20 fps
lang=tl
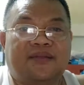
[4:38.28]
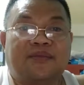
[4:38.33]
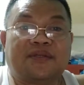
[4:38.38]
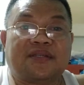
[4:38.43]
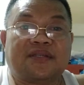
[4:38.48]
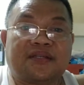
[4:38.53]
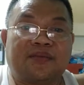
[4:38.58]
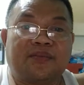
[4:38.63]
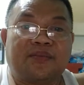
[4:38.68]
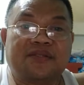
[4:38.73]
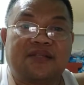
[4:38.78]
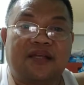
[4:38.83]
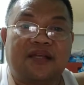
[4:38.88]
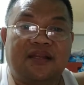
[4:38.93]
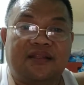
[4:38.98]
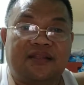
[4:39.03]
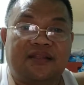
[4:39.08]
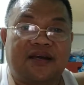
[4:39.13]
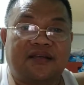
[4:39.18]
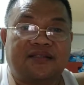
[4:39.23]
at masasamang
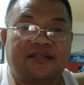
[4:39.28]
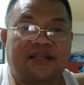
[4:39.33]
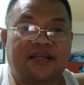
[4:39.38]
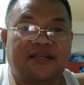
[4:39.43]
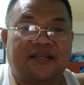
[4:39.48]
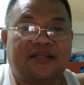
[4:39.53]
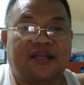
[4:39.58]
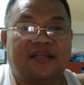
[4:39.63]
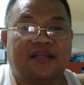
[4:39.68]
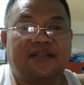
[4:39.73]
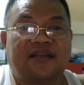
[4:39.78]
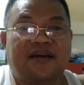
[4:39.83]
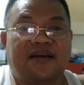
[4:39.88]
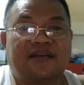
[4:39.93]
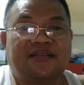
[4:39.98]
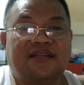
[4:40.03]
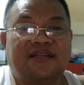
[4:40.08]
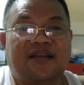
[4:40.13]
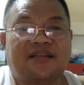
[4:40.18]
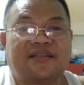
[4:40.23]
salita ang
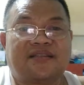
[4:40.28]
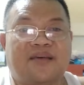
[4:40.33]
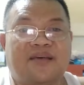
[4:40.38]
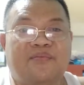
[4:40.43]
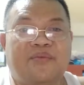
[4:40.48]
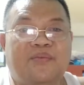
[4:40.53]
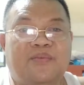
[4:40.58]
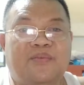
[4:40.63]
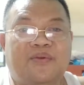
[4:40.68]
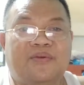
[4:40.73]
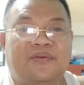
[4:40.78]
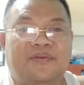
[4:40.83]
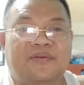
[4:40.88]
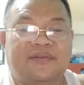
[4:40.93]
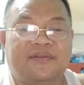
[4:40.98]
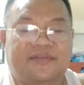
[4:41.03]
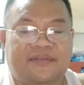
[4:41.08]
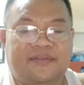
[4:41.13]
sinasalita sinasabi mo